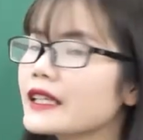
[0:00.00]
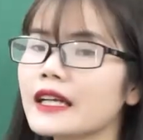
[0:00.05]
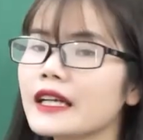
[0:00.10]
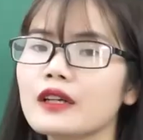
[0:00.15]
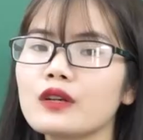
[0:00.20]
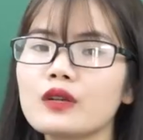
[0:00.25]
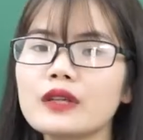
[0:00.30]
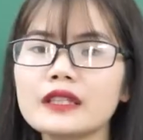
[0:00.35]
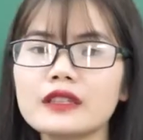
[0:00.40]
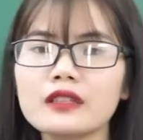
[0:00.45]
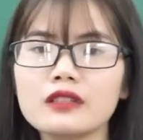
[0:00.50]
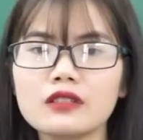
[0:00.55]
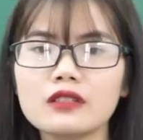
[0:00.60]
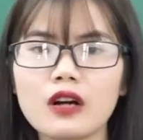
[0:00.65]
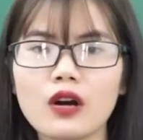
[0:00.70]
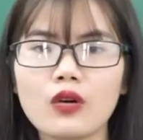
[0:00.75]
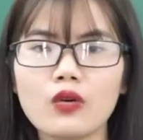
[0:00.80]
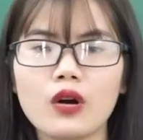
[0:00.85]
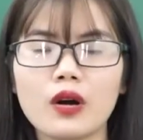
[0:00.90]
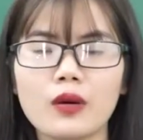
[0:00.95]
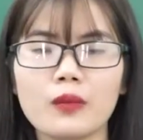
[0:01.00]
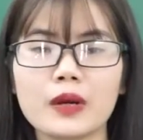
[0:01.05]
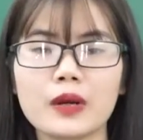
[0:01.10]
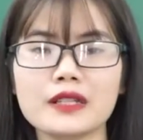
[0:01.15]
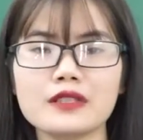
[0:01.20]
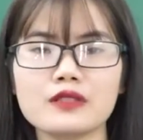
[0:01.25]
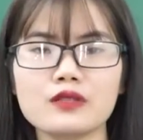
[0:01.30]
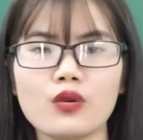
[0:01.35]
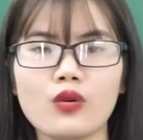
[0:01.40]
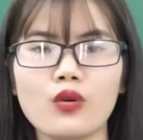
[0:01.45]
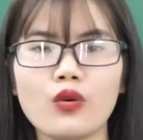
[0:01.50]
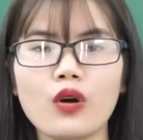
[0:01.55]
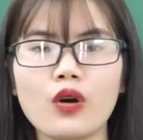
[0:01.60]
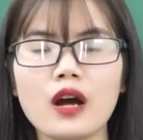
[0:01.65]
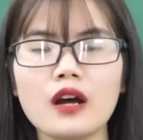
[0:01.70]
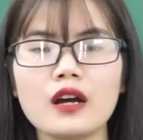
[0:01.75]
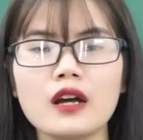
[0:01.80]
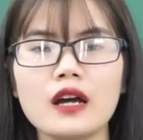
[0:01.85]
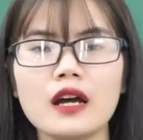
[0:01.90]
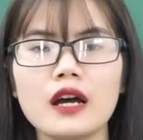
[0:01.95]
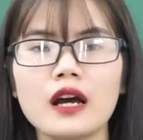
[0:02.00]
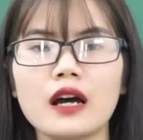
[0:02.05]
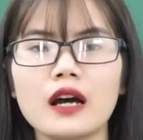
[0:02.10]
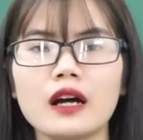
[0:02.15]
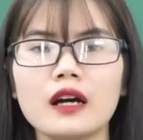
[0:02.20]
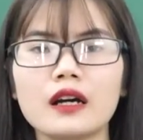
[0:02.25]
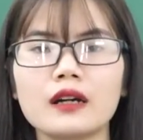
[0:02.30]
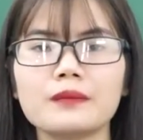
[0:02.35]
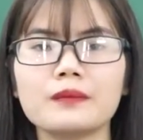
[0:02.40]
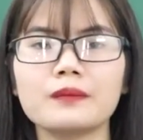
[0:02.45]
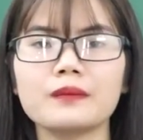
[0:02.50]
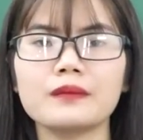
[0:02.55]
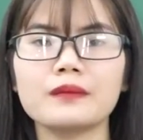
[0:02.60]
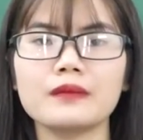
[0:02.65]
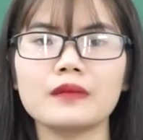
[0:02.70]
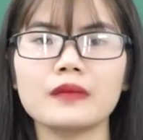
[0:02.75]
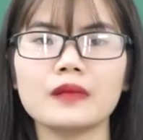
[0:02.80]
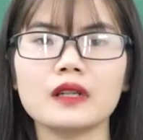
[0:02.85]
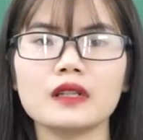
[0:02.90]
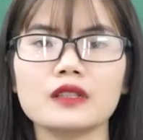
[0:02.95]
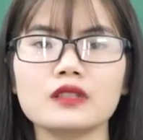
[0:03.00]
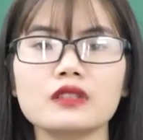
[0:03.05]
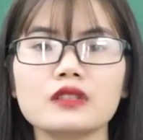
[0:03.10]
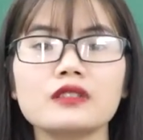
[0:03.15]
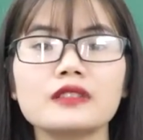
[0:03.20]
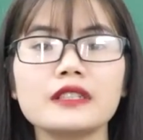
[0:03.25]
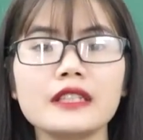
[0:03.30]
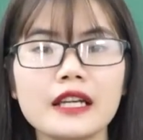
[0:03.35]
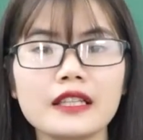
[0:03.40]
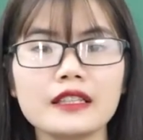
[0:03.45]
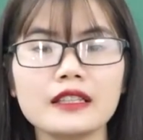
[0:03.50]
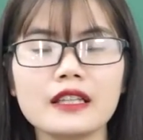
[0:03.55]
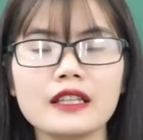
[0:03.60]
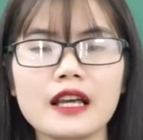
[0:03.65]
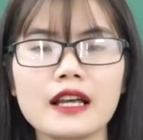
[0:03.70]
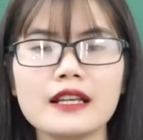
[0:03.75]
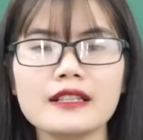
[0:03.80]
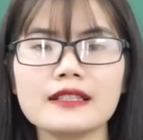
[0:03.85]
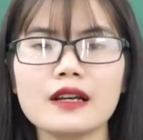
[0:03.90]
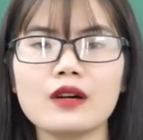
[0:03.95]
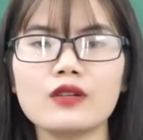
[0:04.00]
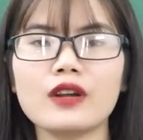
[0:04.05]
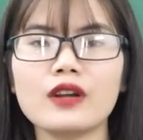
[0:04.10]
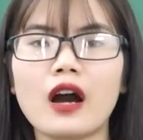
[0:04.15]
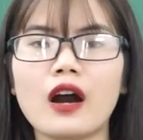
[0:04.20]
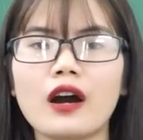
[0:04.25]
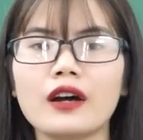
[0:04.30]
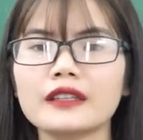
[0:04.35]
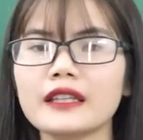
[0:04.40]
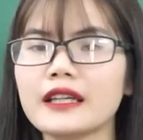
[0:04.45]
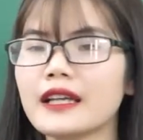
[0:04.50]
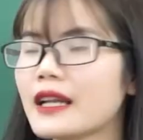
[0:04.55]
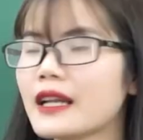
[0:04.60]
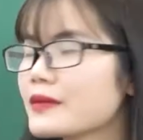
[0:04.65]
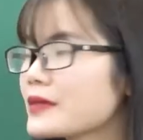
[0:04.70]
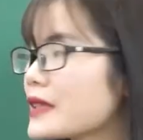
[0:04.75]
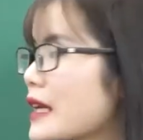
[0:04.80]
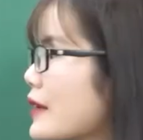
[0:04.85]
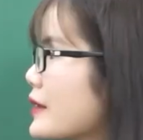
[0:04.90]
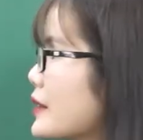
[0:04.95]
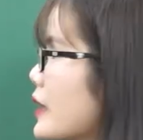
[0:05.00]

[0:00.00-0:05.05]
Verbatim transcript: cái lũy thừa của một cái số uh, tự nhiên sau đó thì làm sao